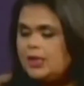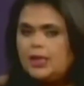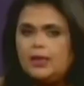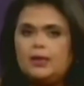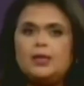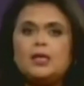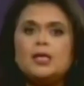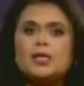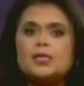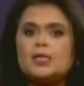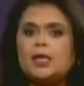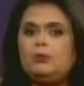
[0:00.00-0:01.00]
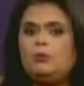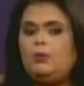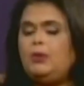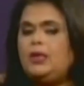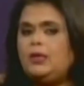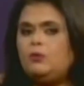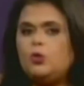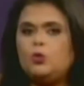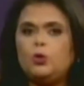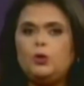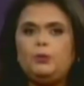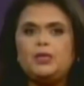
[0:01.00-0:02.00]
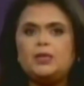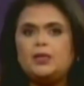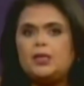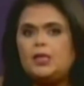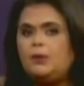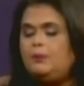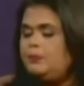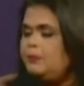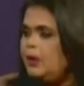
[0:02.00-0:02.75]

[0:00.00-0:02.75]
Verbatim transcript: कर रहे हैं साथ में मिलके वो कोई भी तरह की